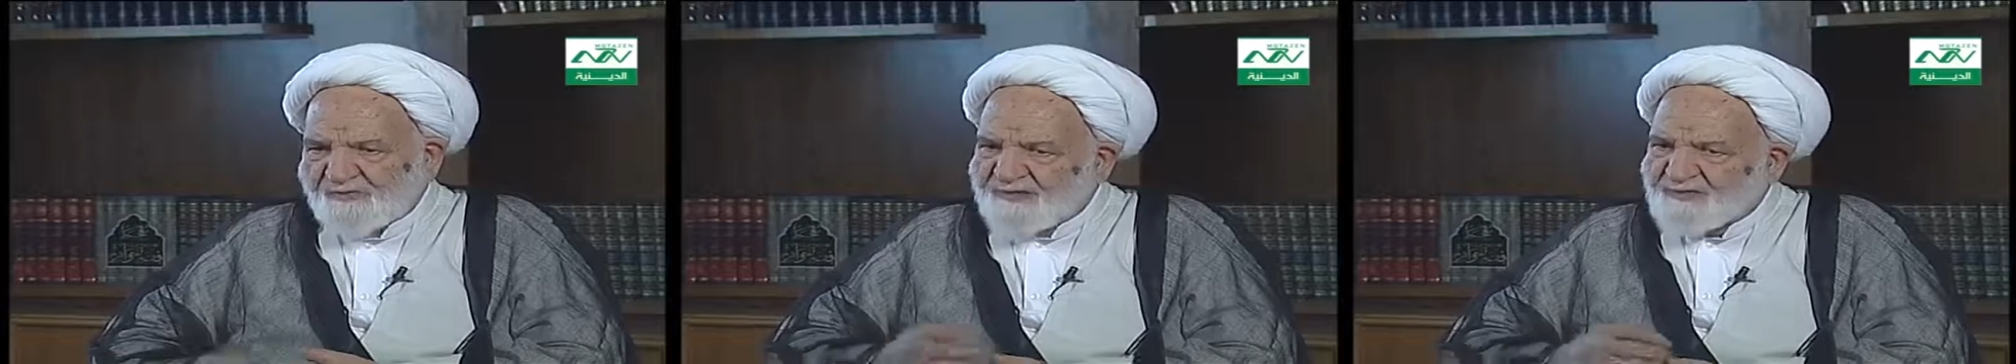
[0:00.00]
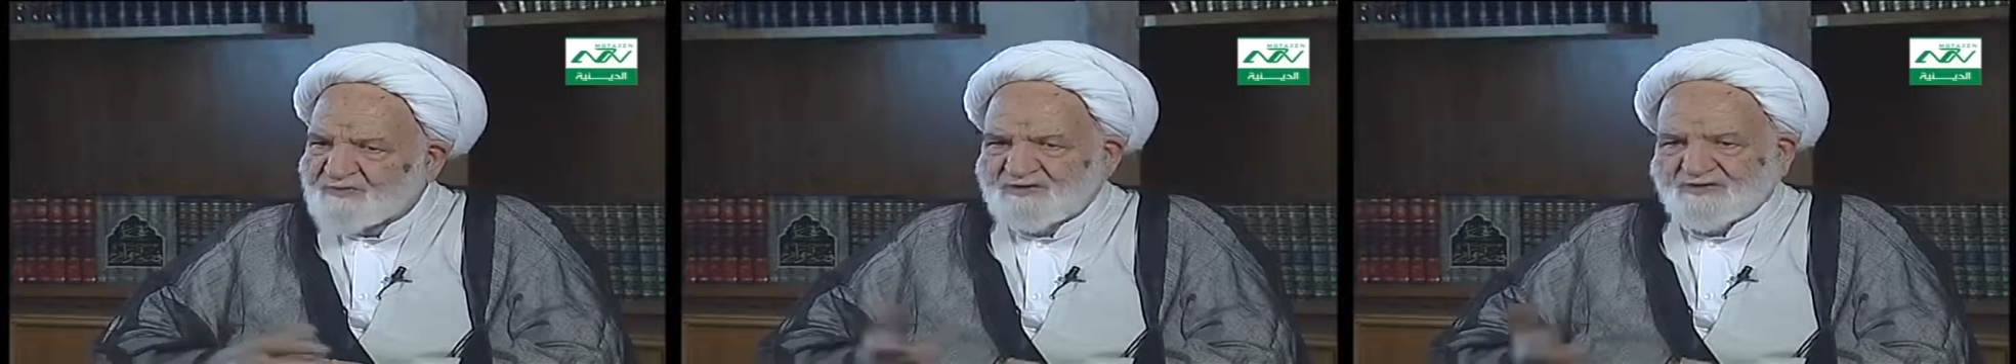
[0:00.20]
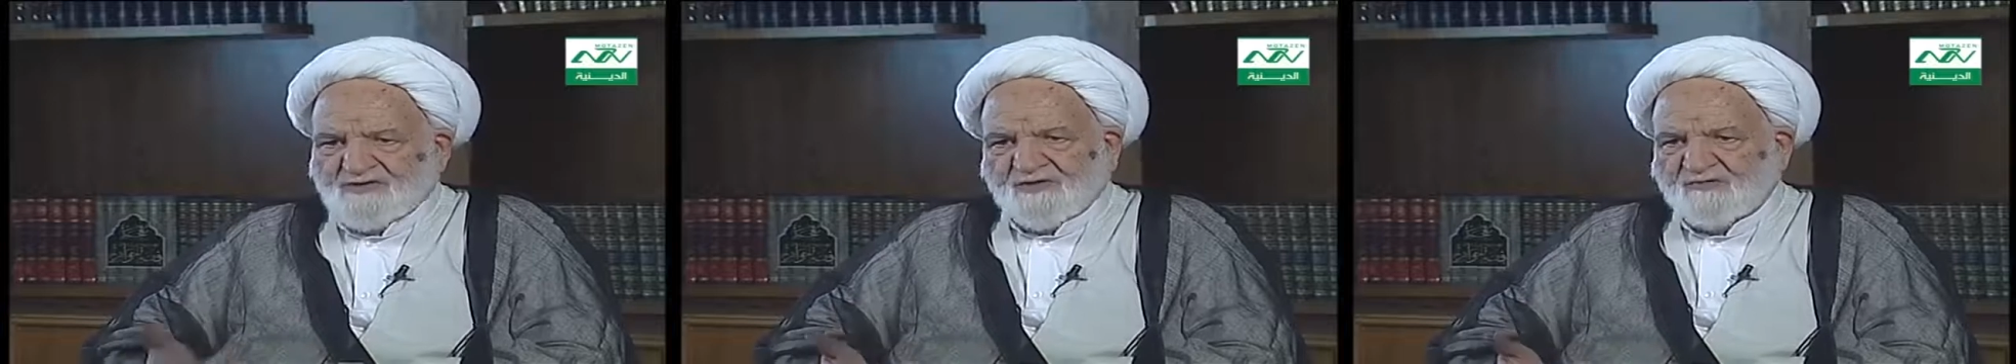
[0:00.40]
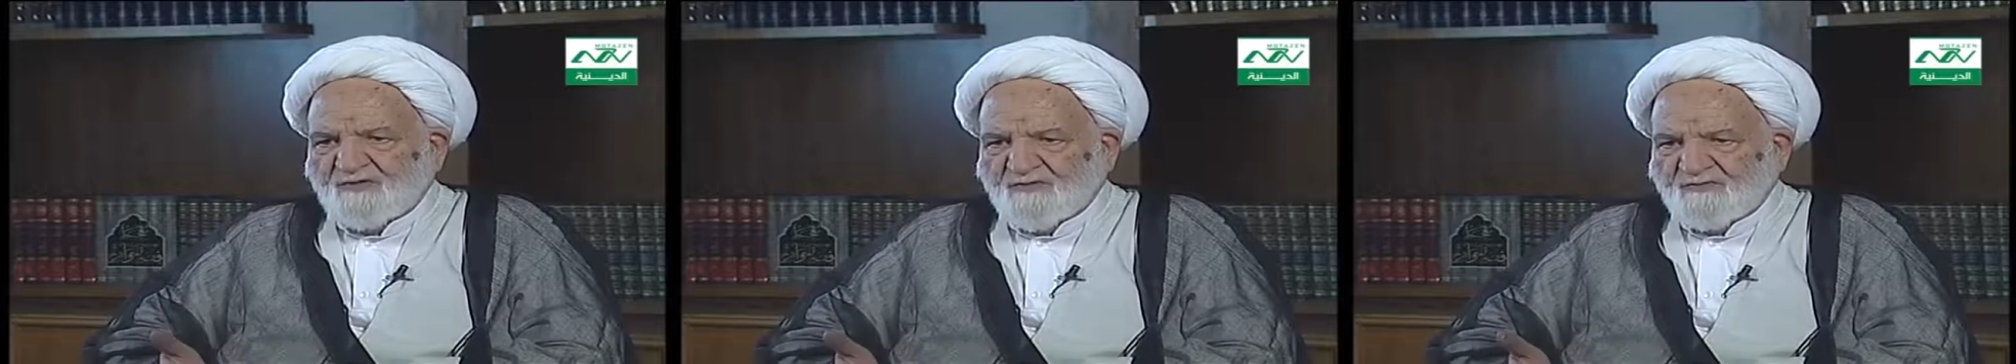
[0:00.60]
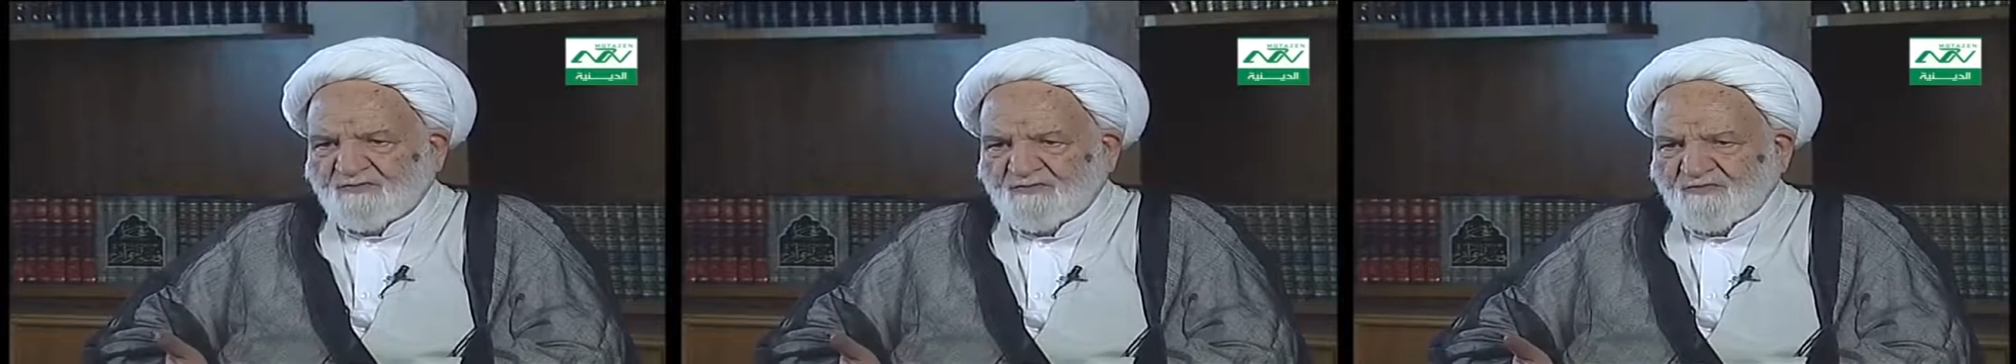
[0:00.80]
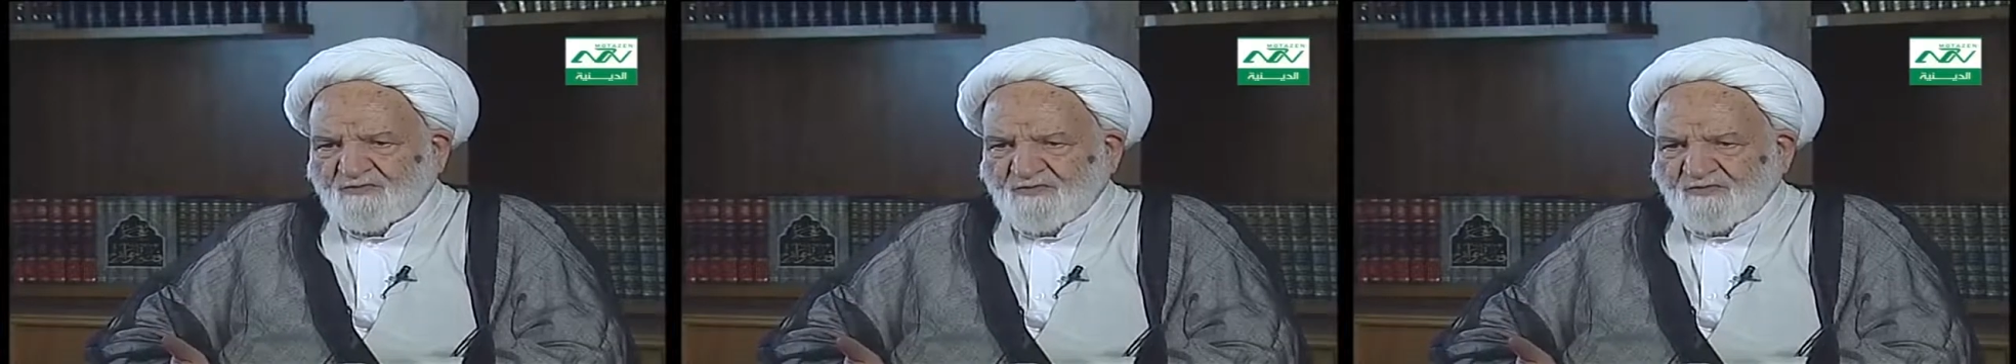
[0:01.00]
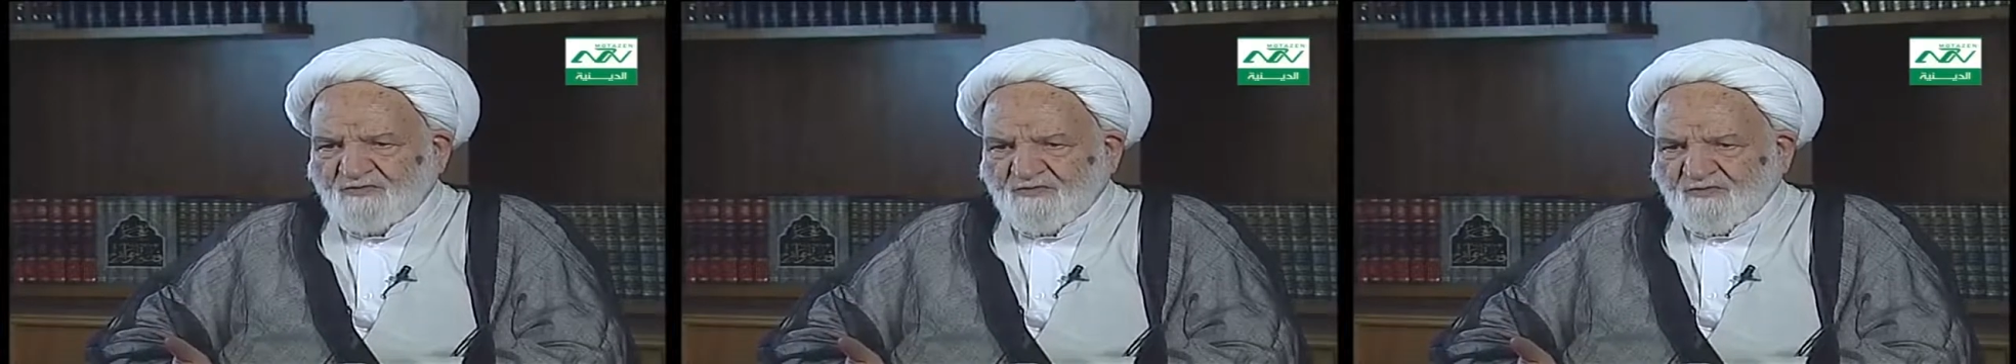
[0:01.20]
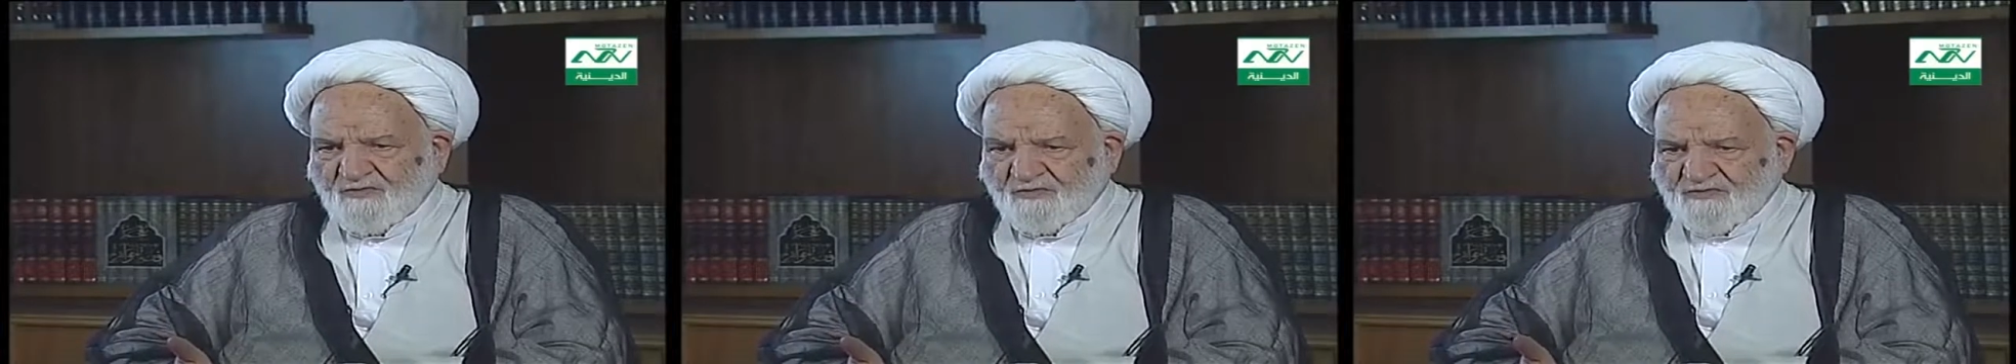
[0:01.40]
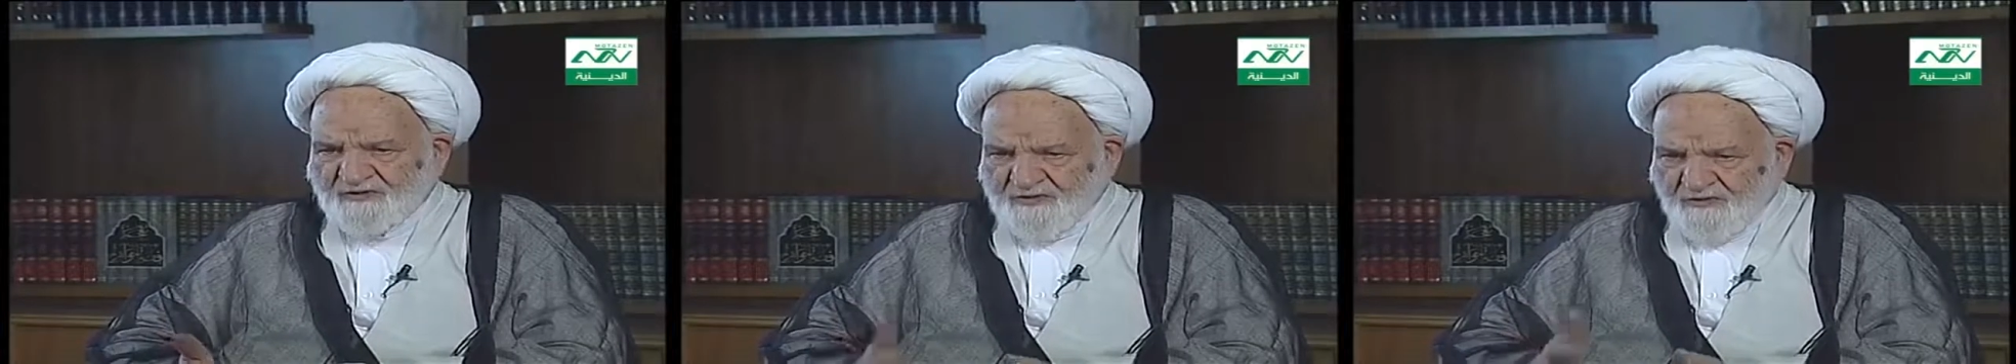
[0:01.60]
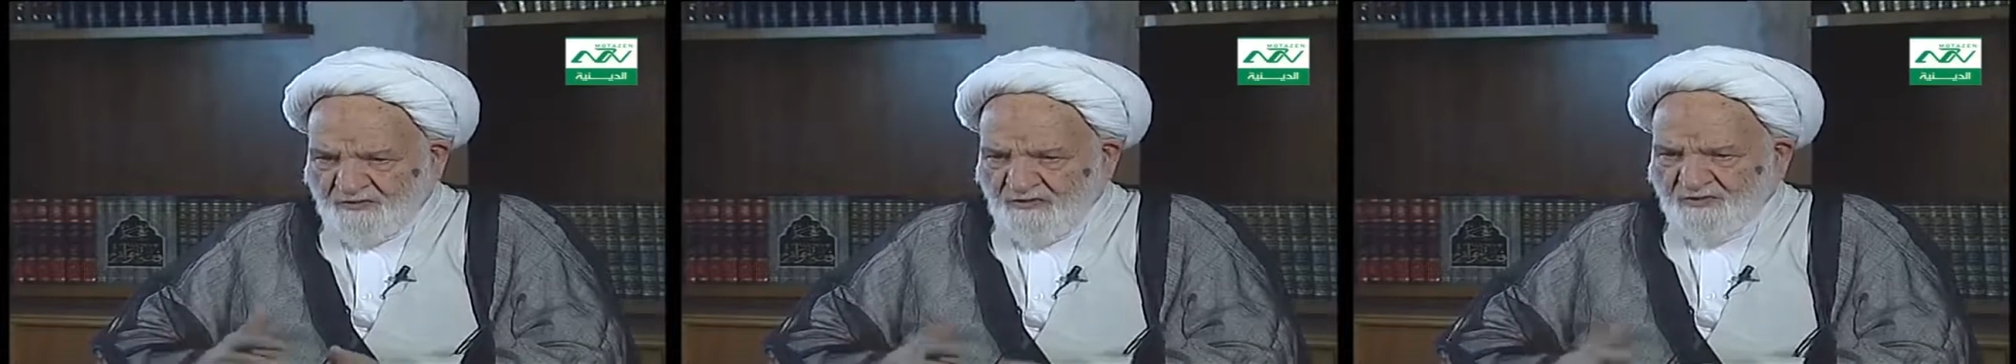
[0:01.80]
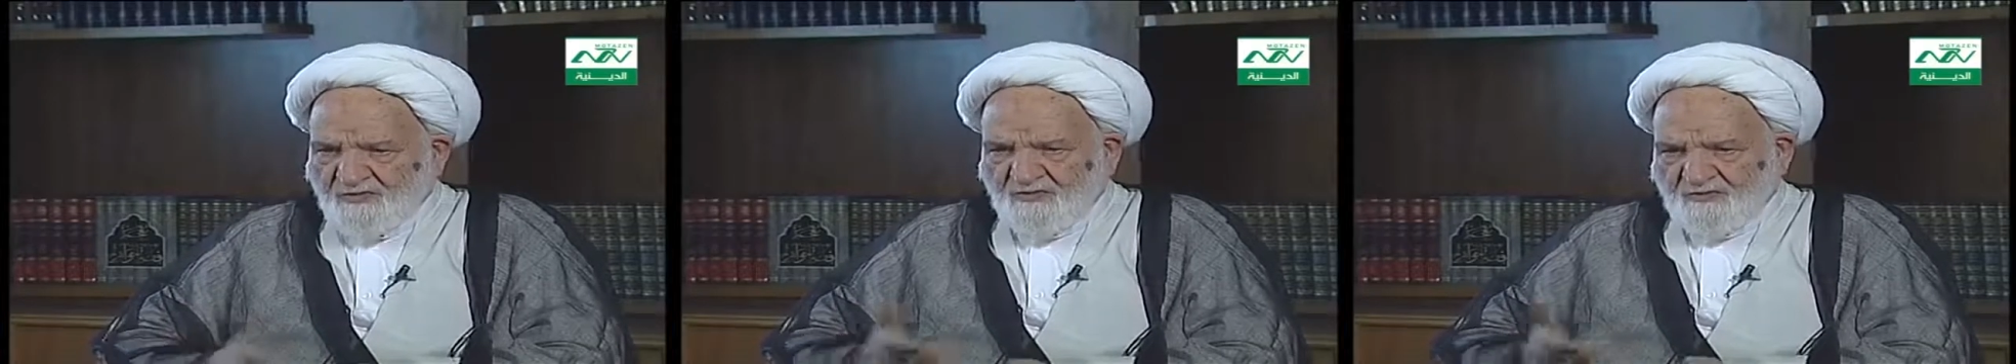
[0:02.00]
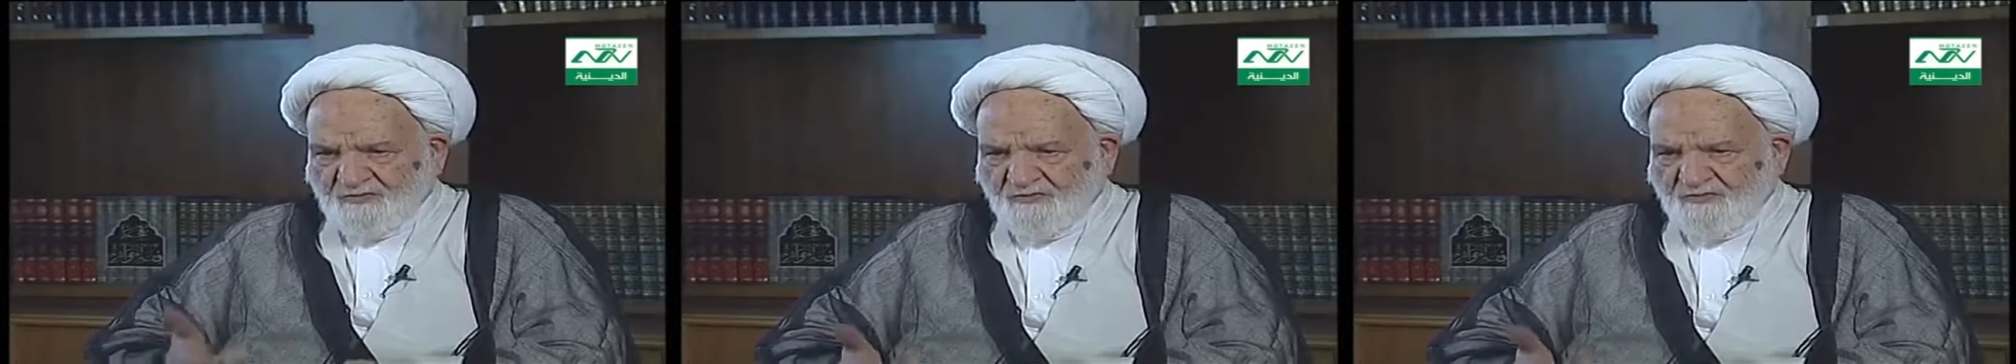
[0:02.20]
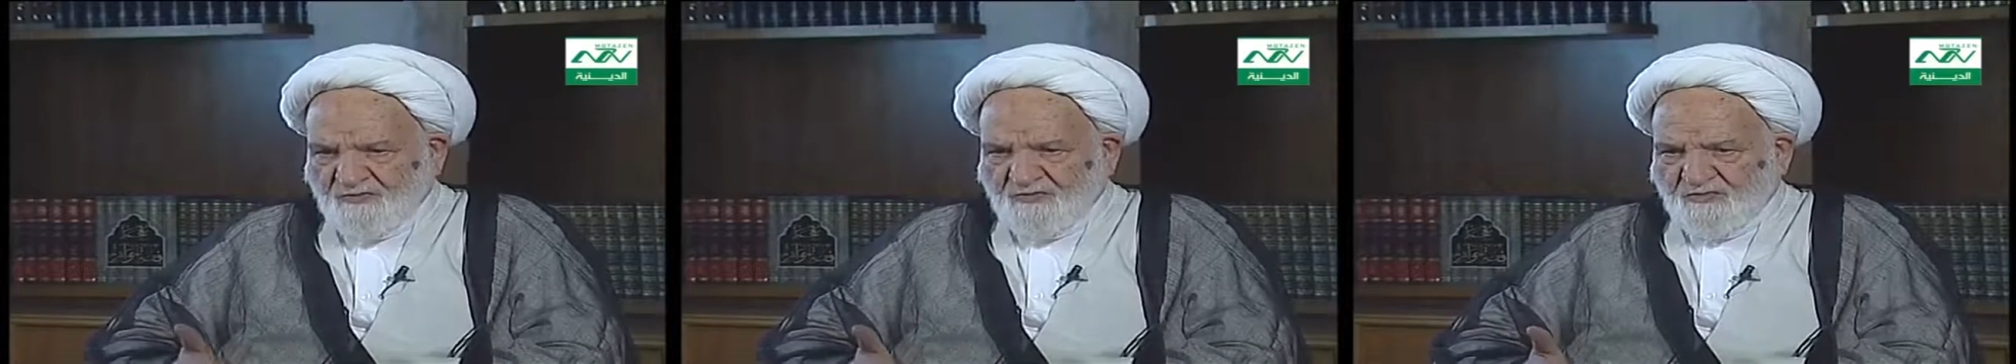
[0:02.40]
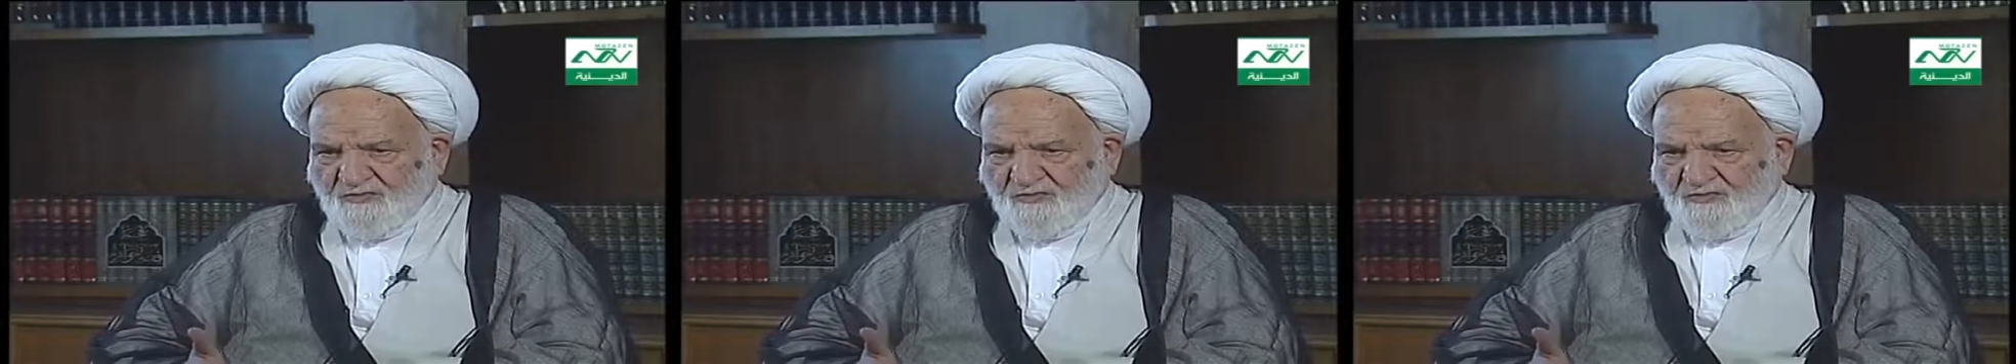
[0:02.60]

أريد أن أكتبها وأسلمها إياك